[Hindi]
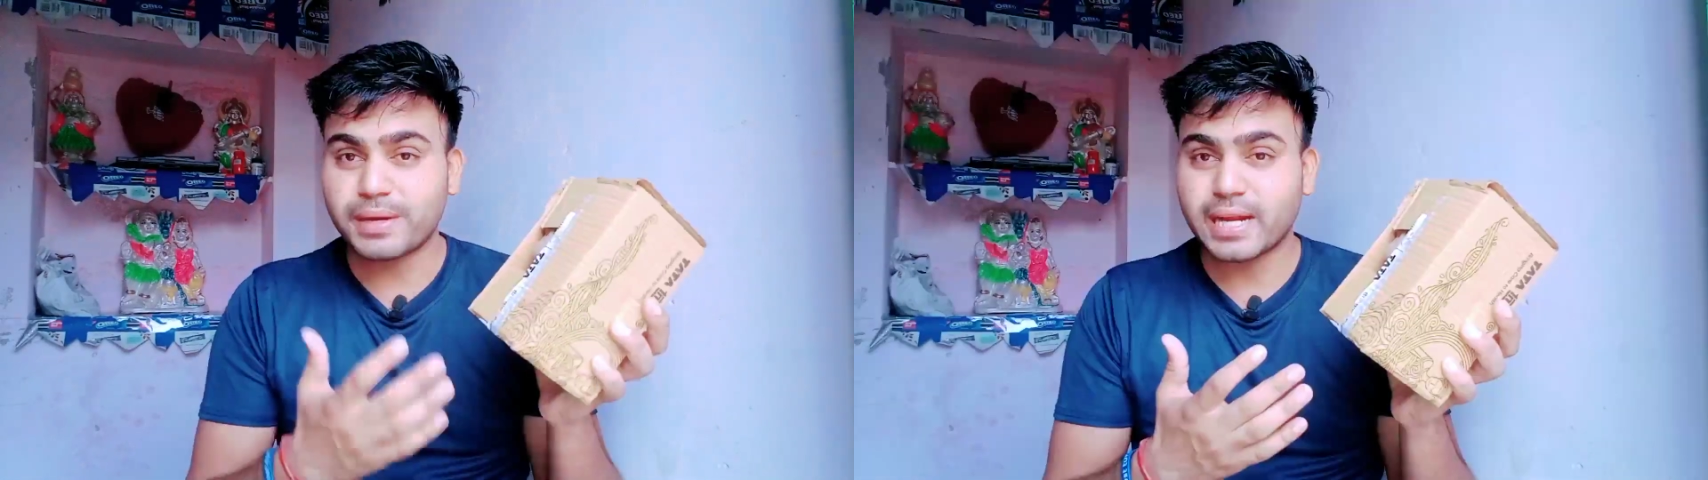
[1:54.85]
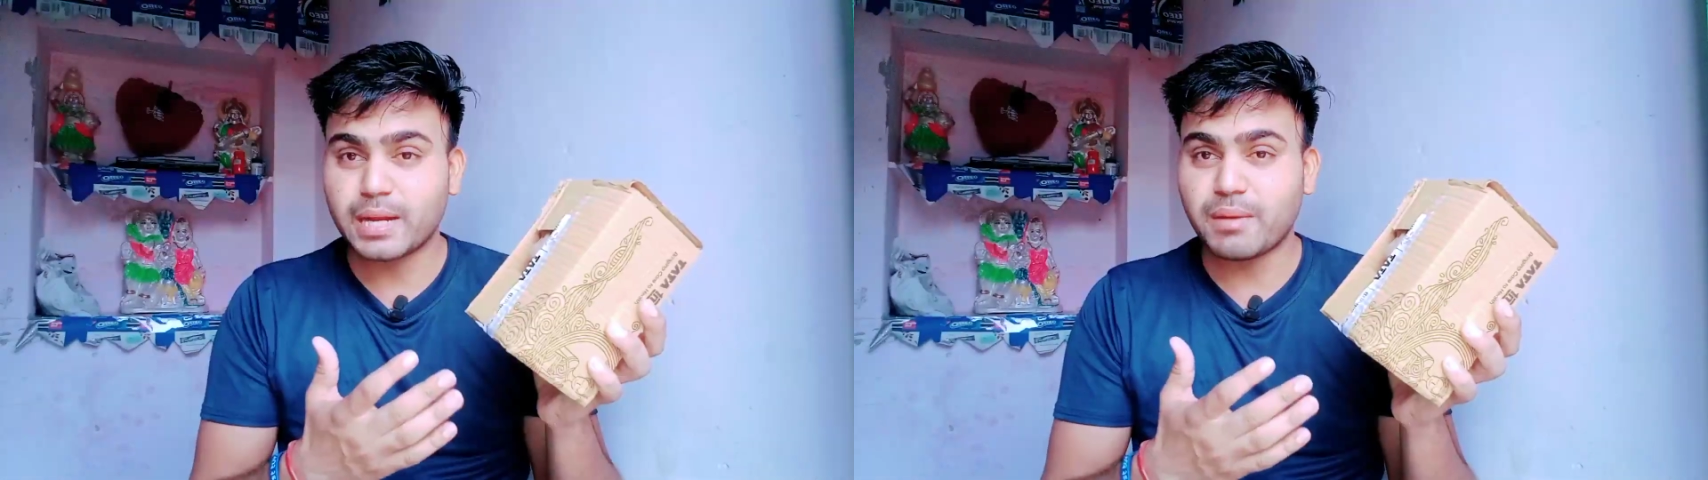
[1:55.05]

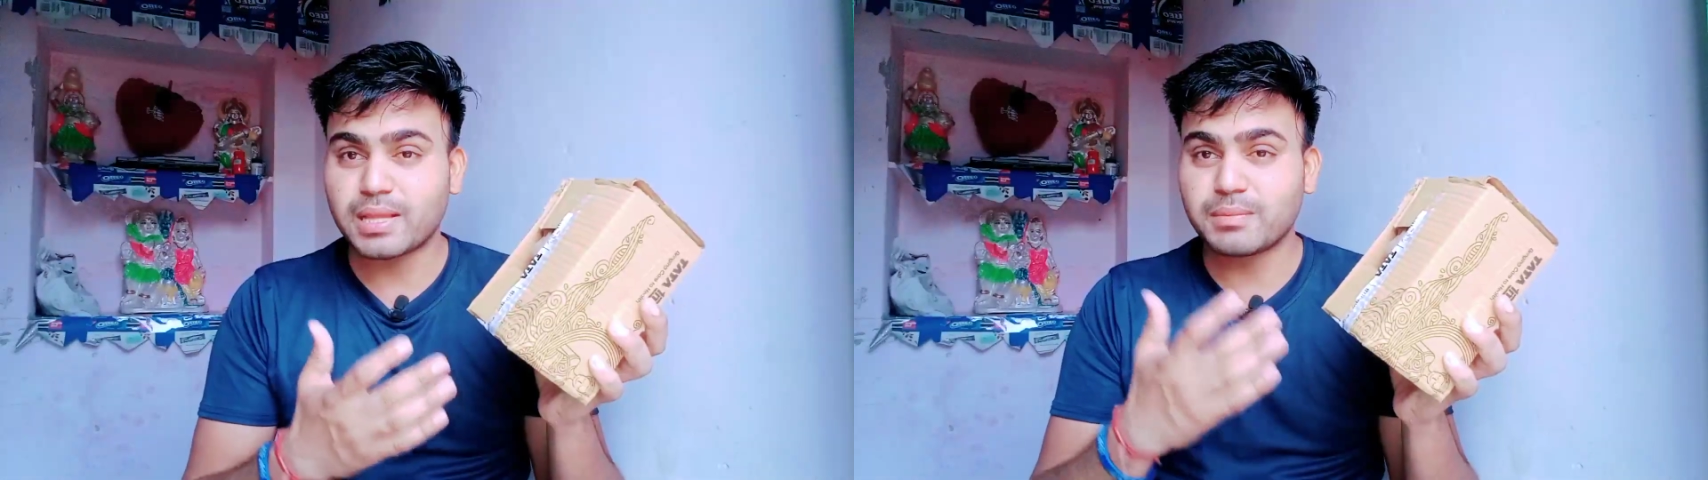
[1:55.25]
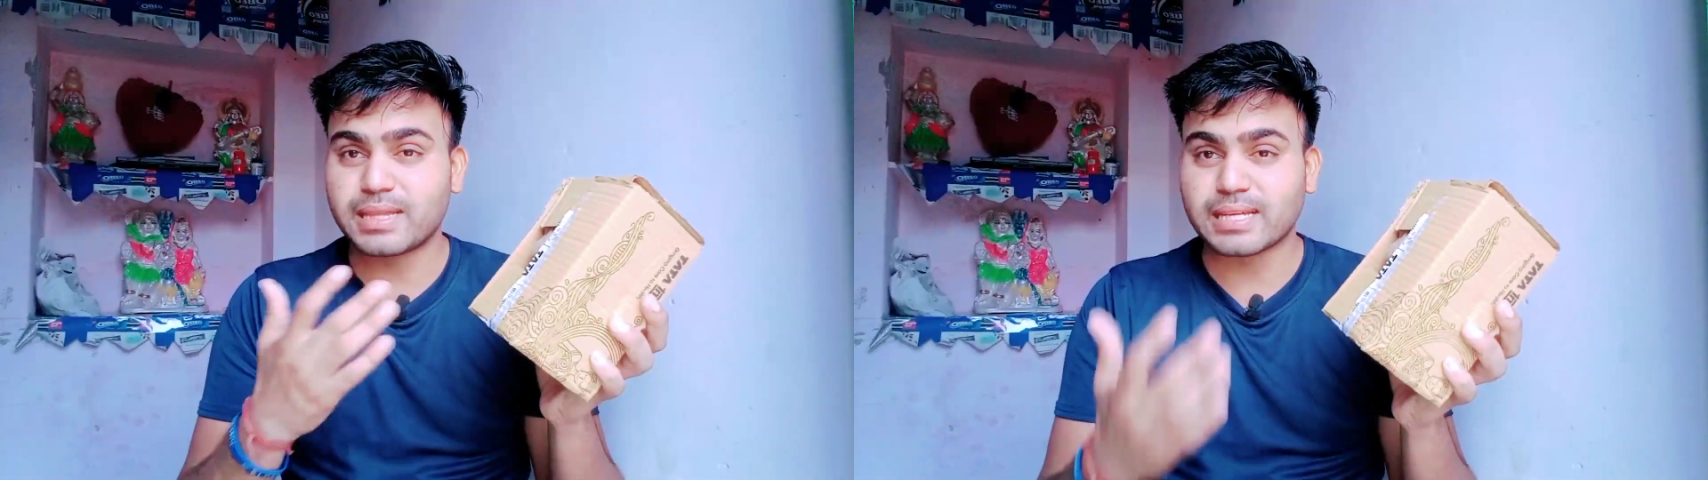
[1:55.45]
हैं करने तो
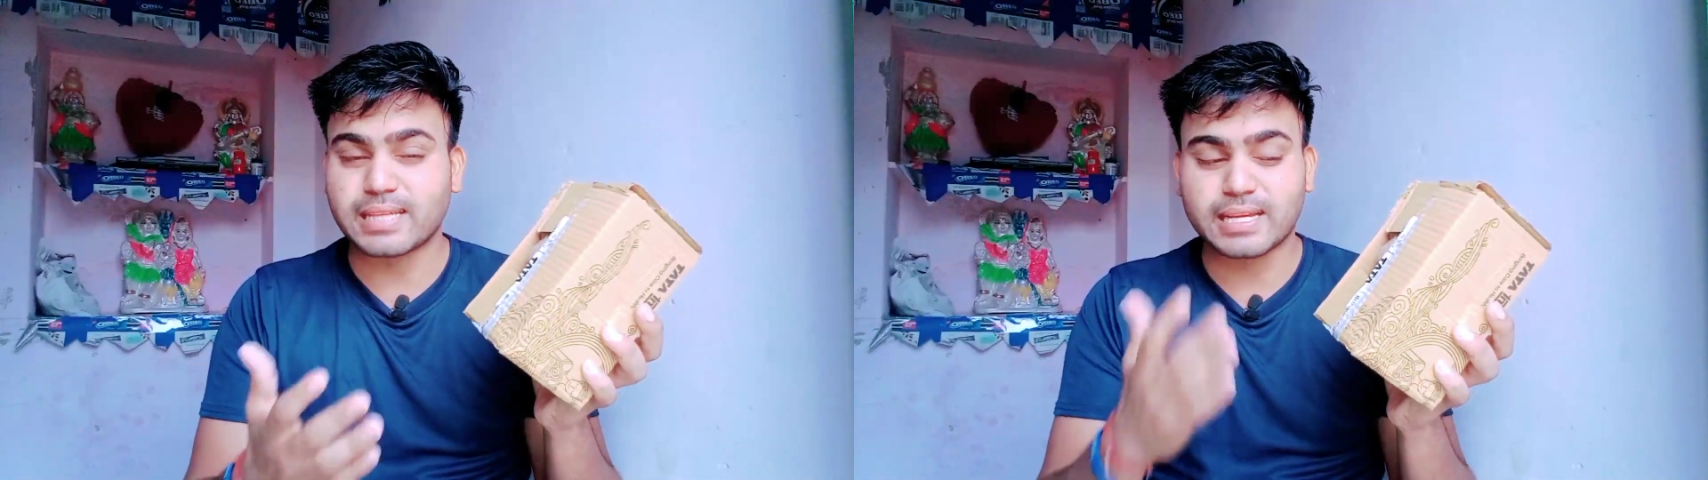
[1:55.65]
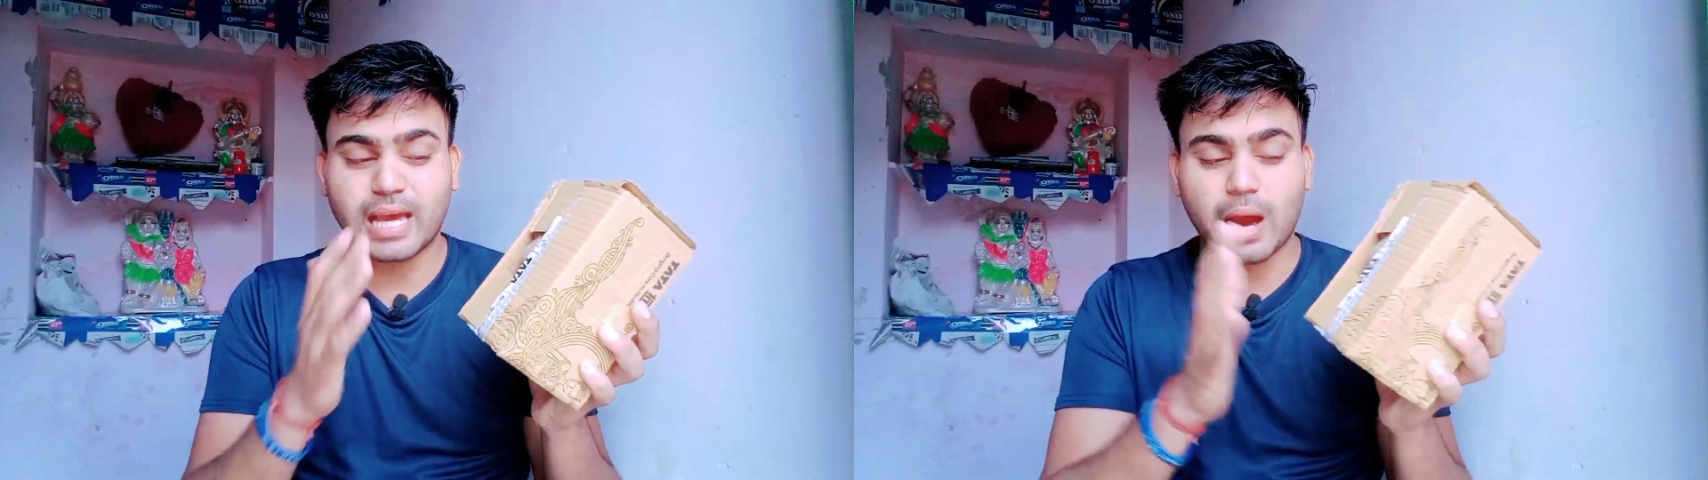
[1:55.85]
बाद में
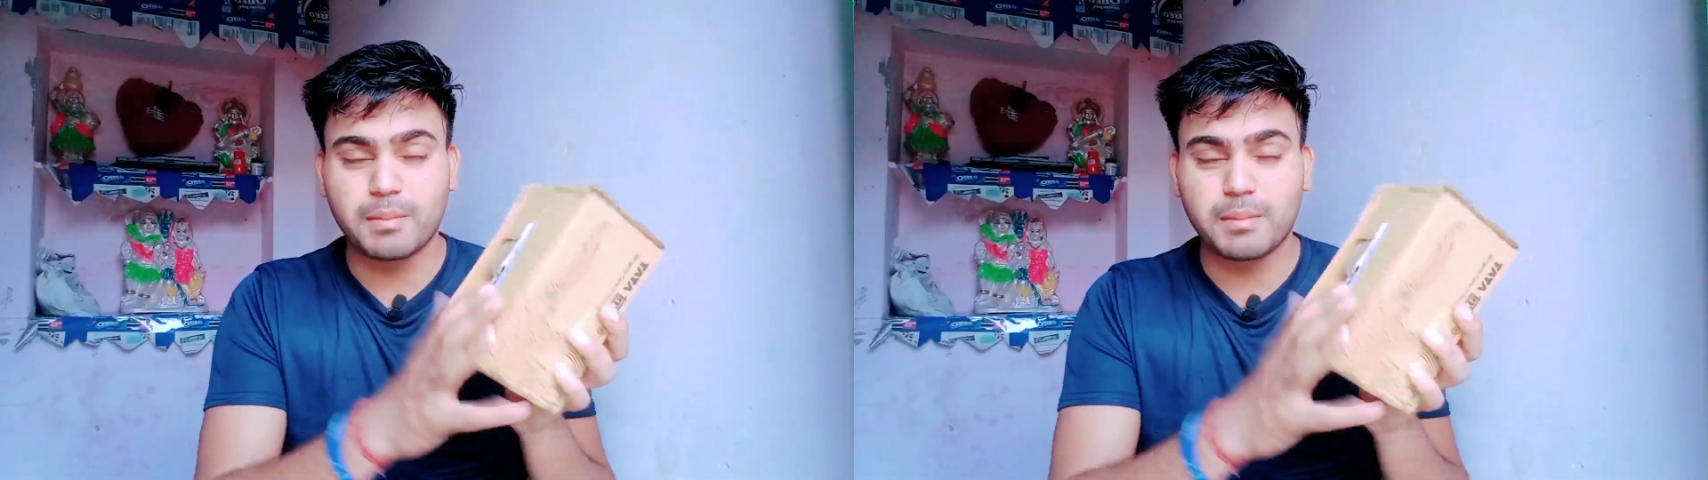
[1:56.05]
देखते हैं कि